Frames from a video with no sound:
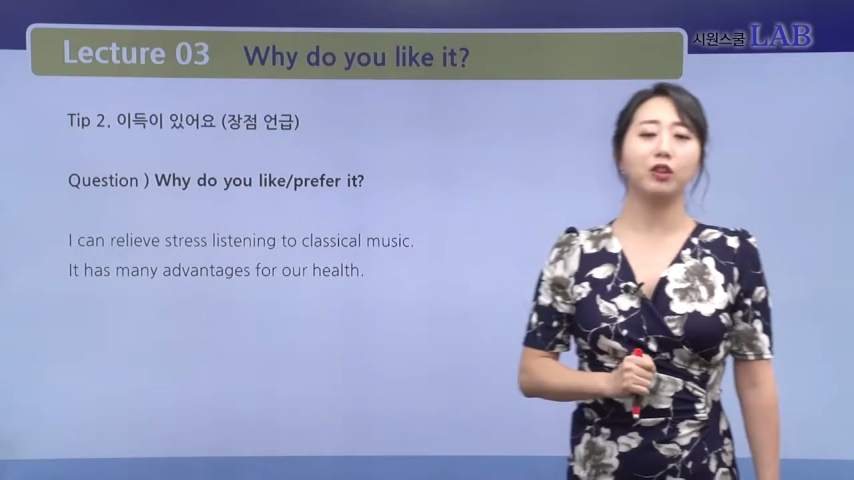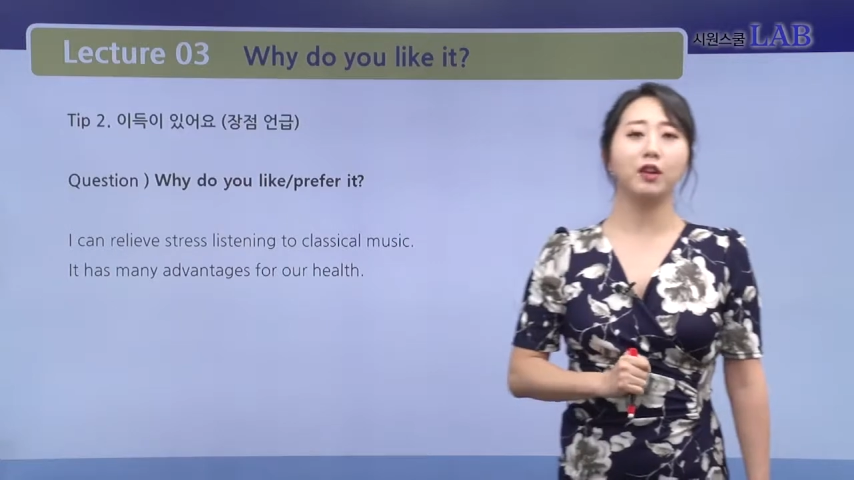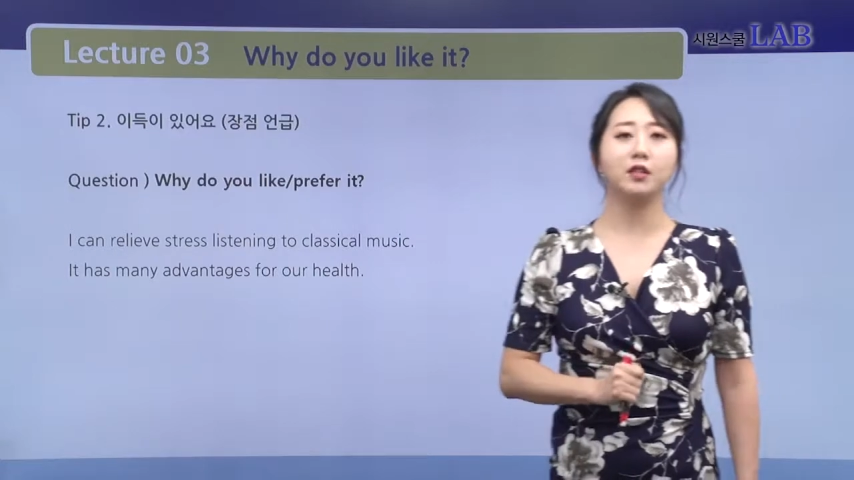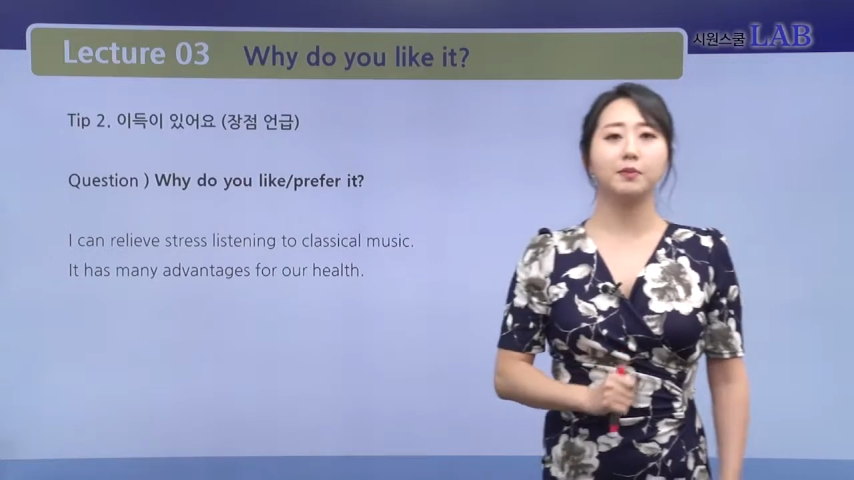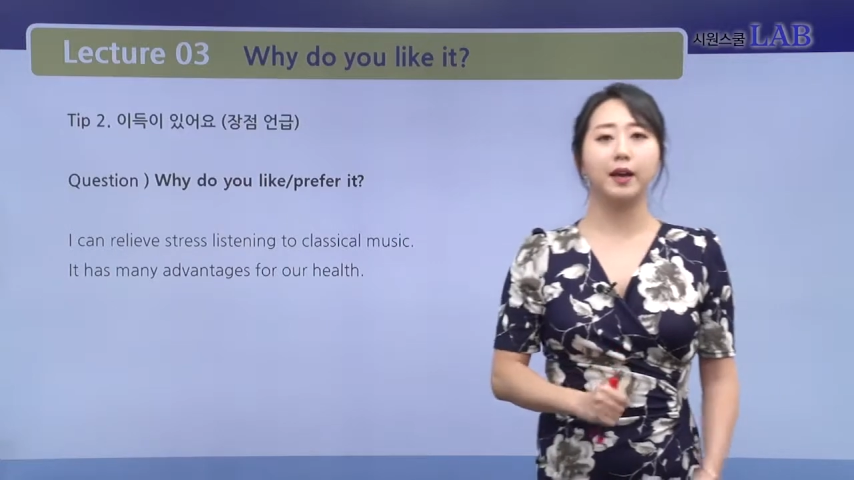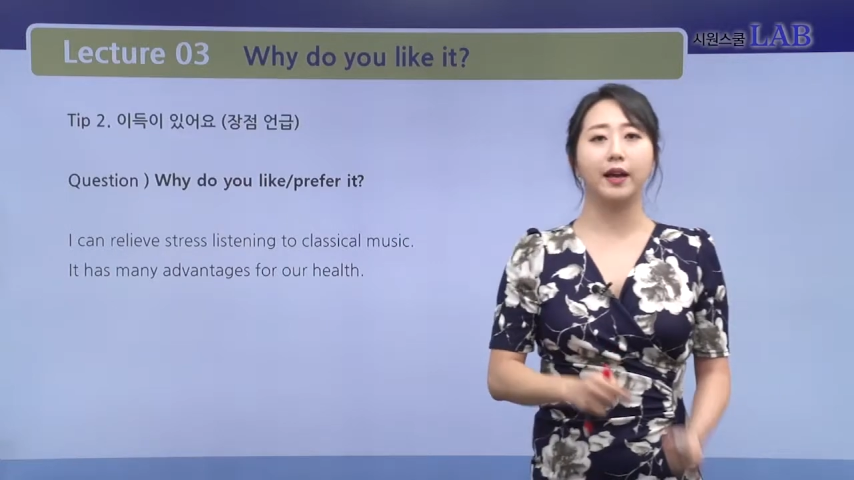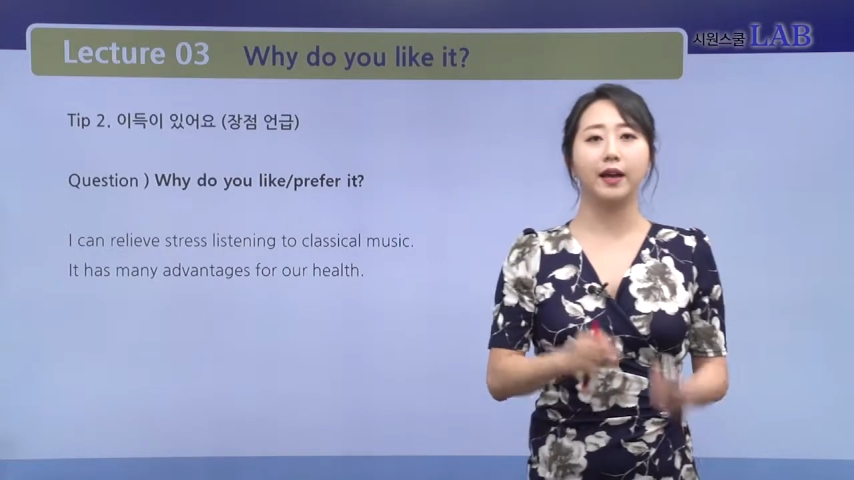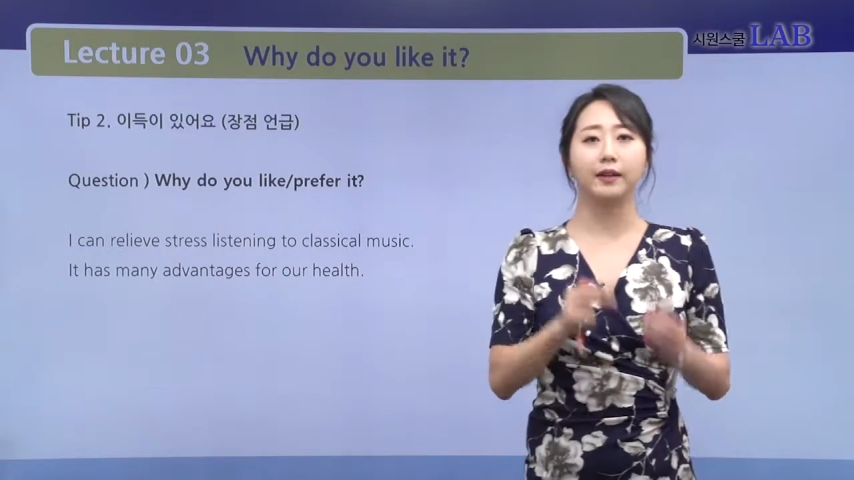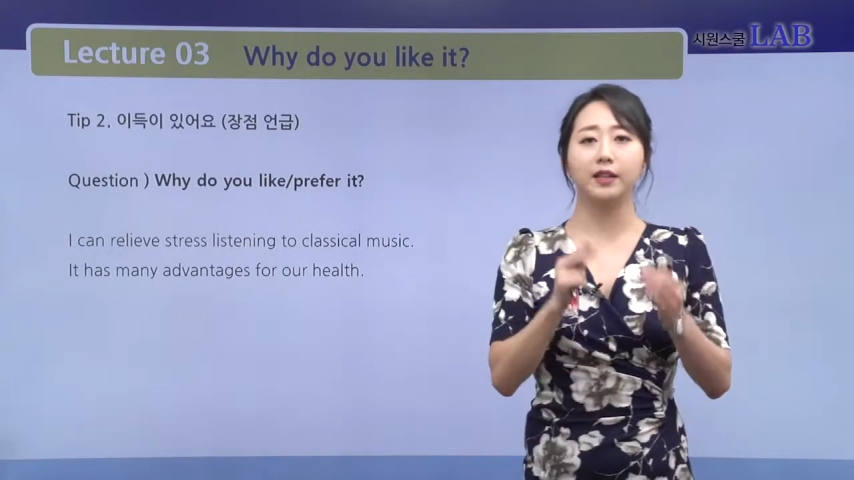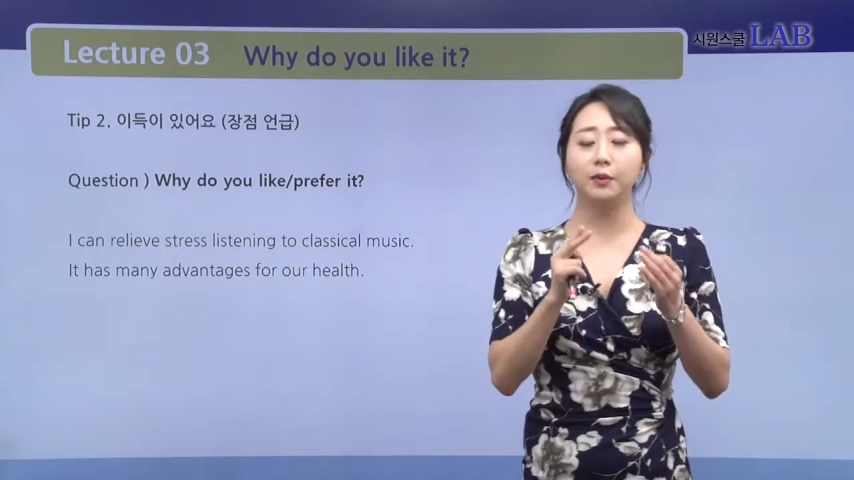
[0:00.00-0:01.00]

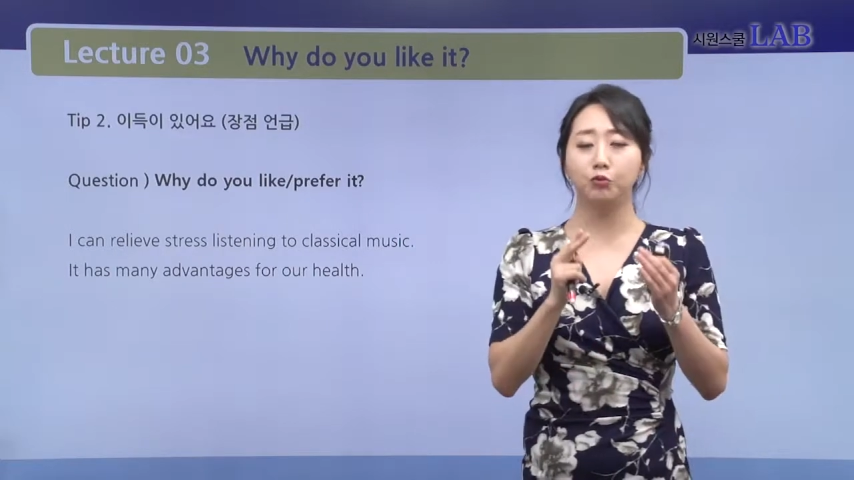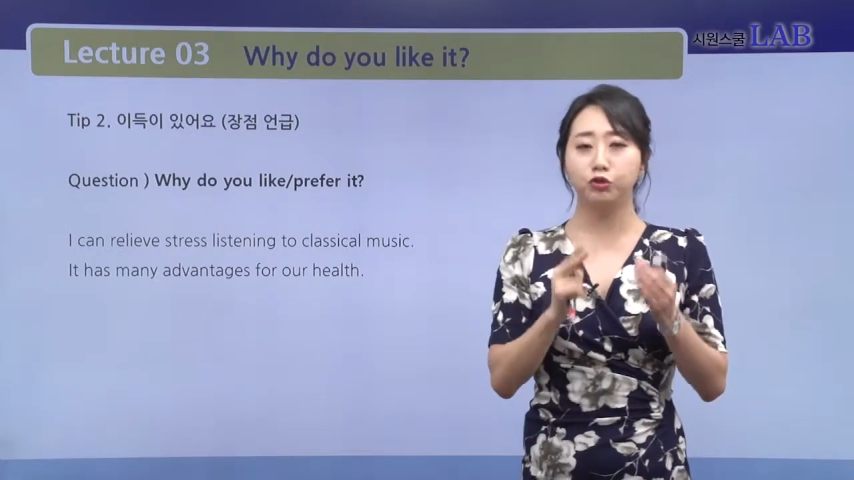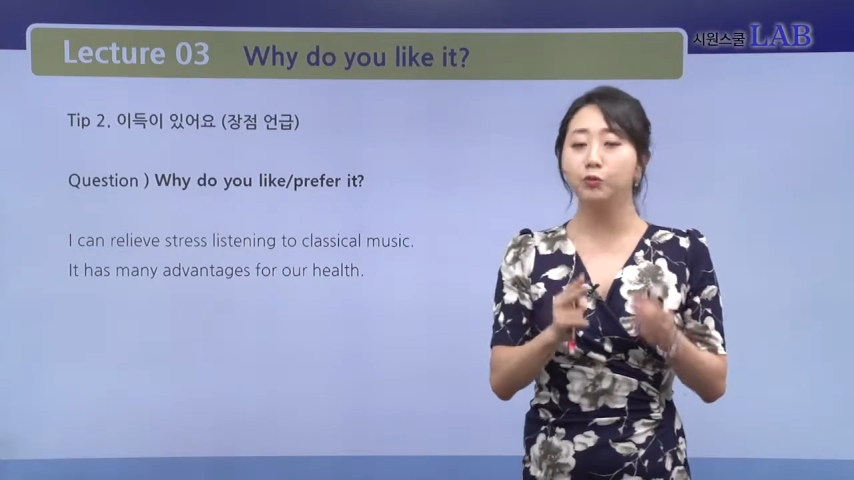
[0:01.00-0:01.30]
있겠지만 팁 두